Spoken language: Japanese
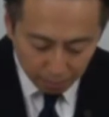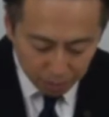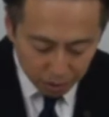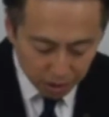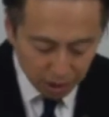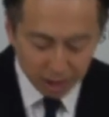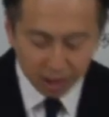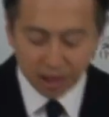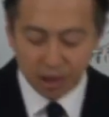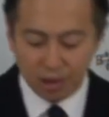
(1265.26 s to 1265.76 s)
番
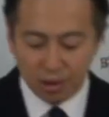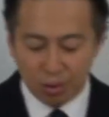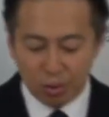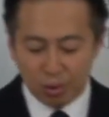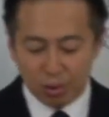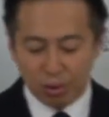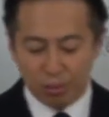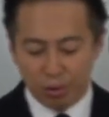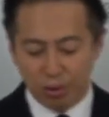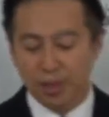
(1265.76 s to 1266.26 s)
難しいこ
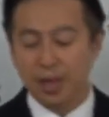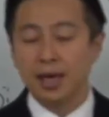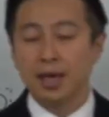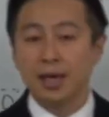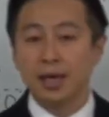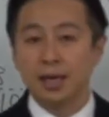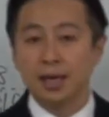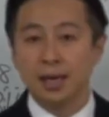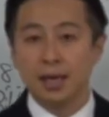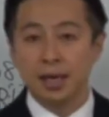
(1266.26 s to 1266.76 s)
この問題
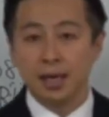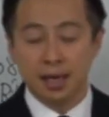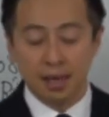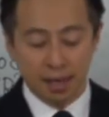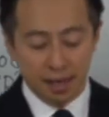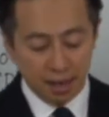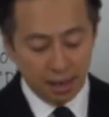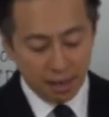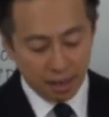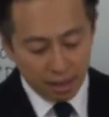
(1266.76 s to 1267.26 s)

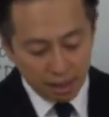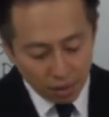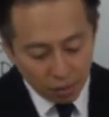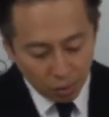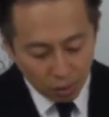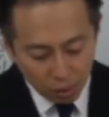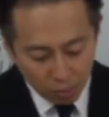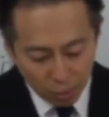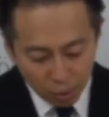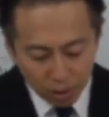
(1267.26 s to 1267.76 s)
で
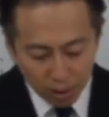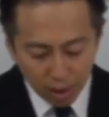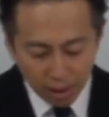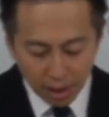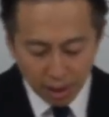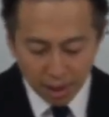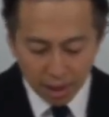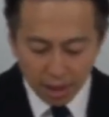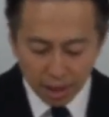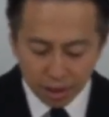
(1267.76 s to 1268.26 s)
この問題は
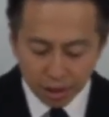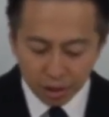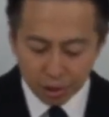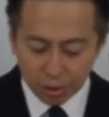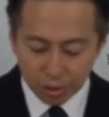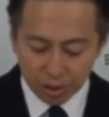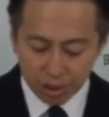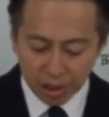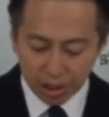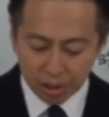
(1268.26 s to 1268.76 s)
何かっていう
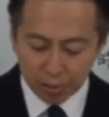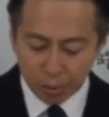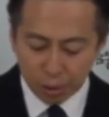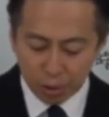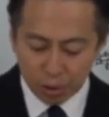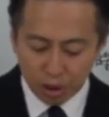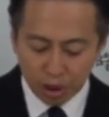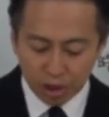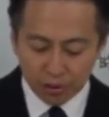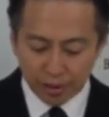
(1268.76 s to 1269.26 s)
と設
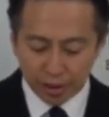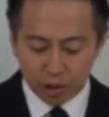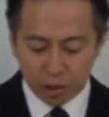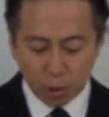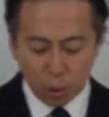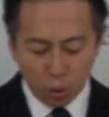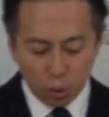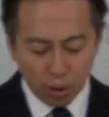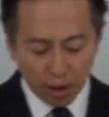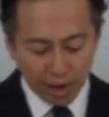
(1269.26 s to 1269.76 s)
問の1は
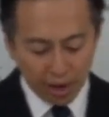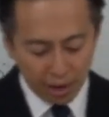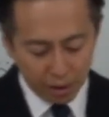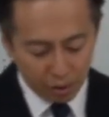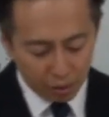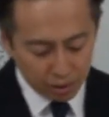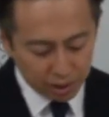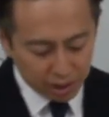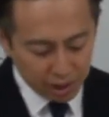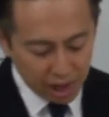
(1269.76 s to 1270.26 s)
将来
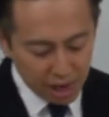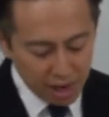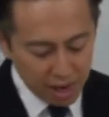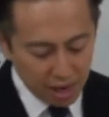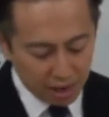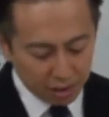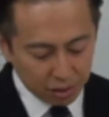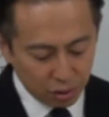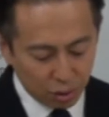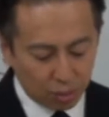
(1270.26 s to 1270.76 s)
の戦
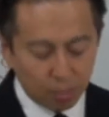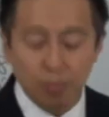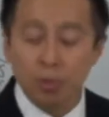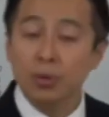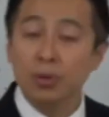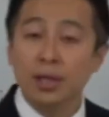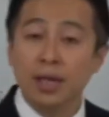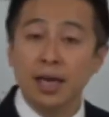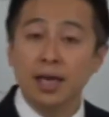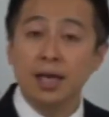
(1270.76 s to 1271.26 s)
略の
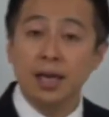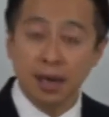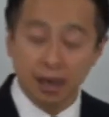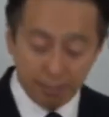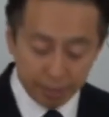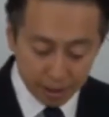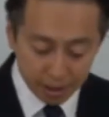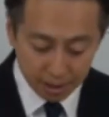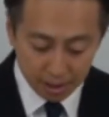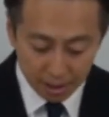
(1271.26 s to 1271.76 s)
問題にな
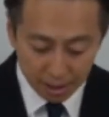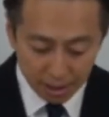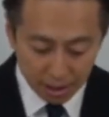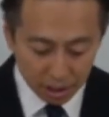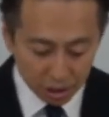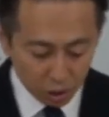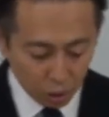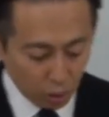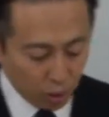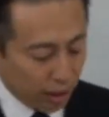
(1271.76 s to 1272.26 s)
ります
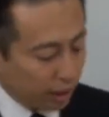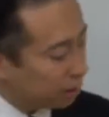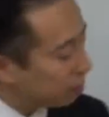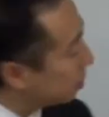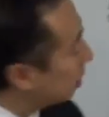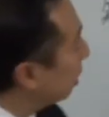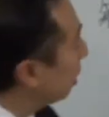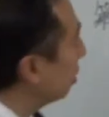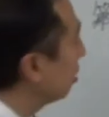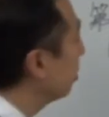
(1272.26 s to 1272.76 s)
将来の
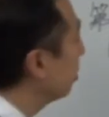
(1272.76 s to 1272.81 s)
戦